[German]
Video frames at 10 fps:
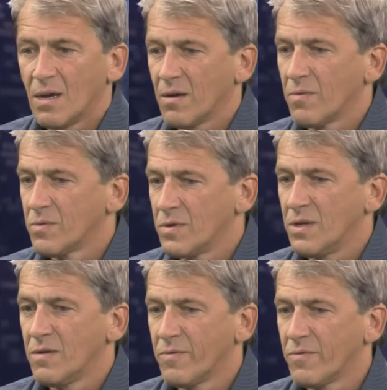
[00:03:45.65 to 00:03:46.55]
äh,
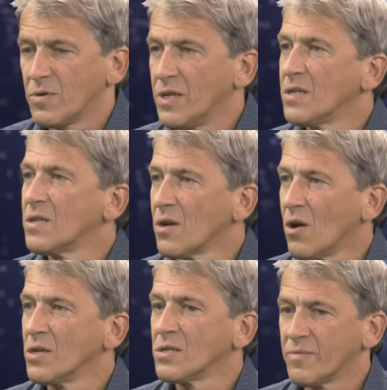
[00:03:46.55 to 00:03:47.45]
die von hinten
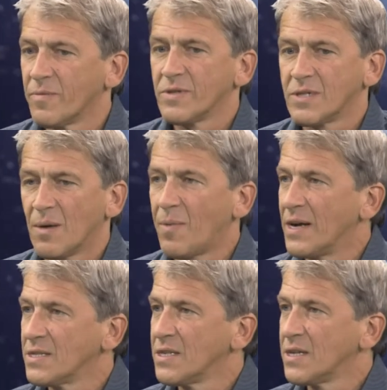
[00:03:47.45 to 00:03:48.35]
raus sehr
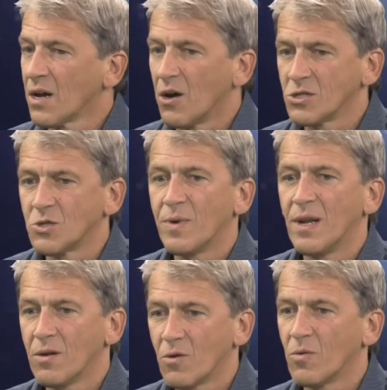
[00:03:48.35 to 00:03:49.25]
ballsicher
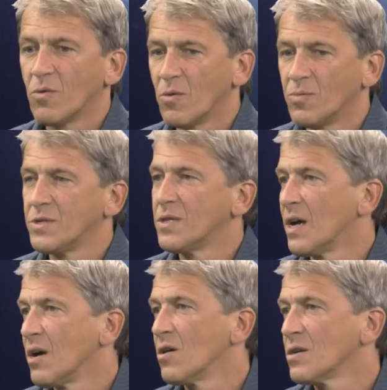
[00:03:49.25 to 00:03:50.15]
rausspielen, ob sie
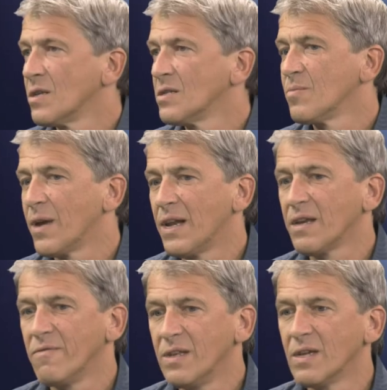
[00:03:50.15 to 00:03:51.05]
da auch diese Bälle
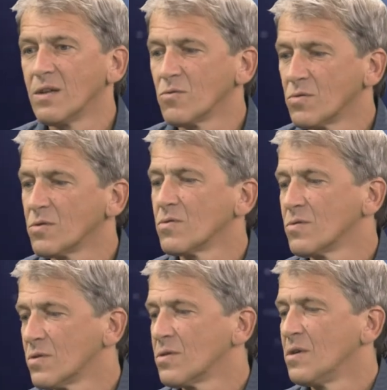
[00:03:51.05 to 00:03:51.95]
gewinnen und,
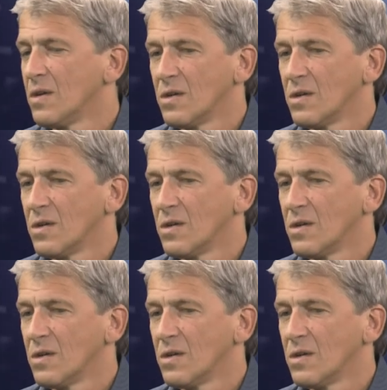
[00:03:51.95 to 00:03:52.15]
und